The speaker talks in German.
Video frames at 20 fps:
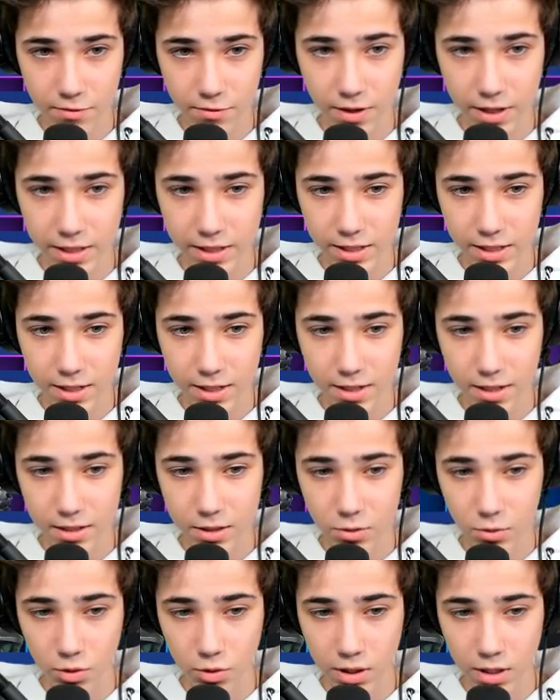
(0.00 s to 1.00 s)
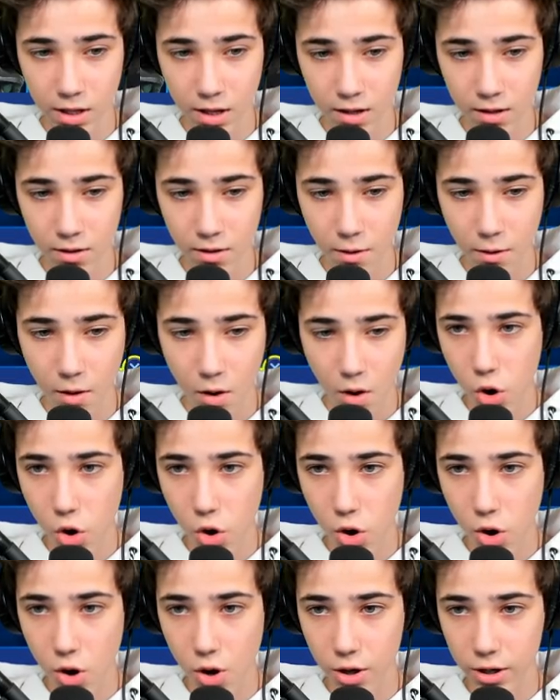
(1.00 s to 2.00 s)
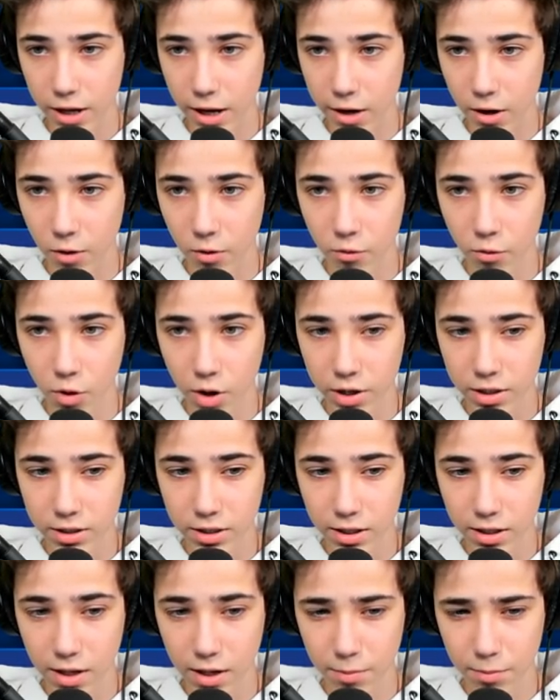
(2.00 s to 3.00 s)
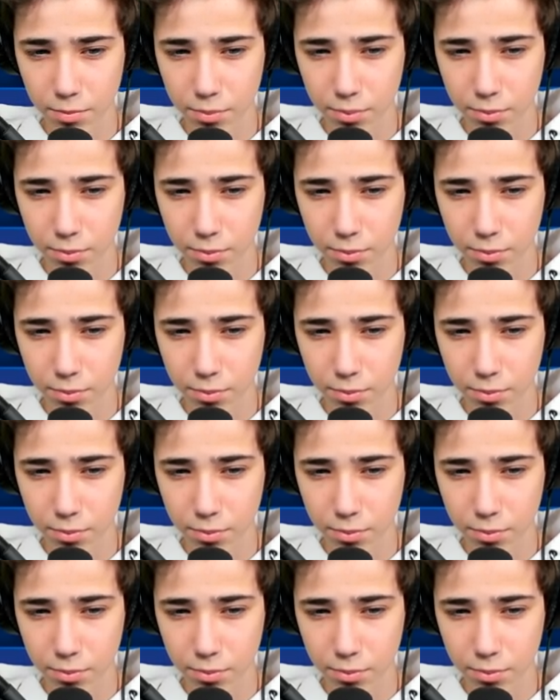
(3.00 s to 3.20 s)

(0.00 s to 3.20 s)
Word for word: fange ich ganz unten an. Äh, keine Ahnung, wo ich den hab.